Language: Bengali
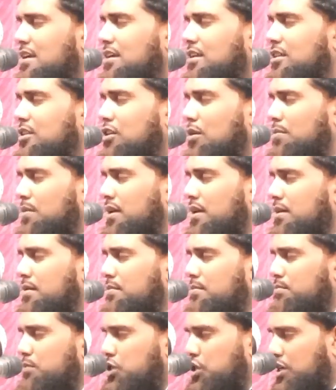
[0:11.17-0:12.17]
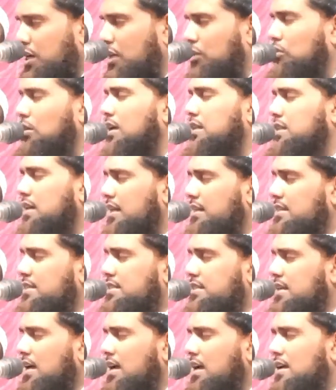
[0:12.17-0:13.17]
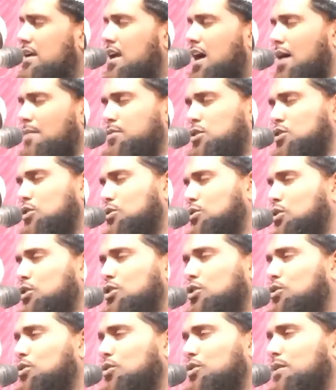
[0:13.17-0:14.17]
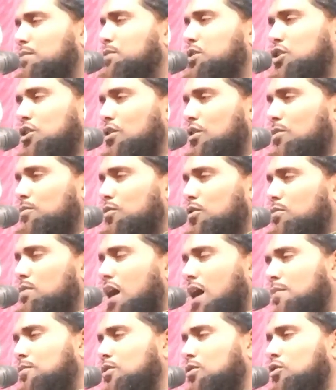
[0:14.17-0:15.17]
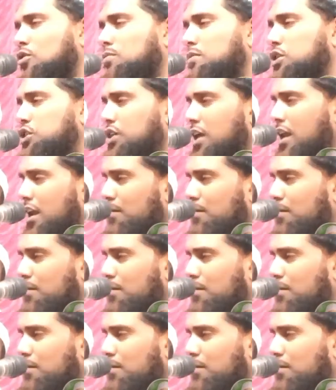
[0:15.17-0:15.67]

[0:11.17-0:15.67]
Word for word: তবে মিসকাতও আছে হাদিসটা আমি ছোট্ট ছোট্ট করে বিষয়গুলো বলবো আমল করবেন ইনশাল্লাহ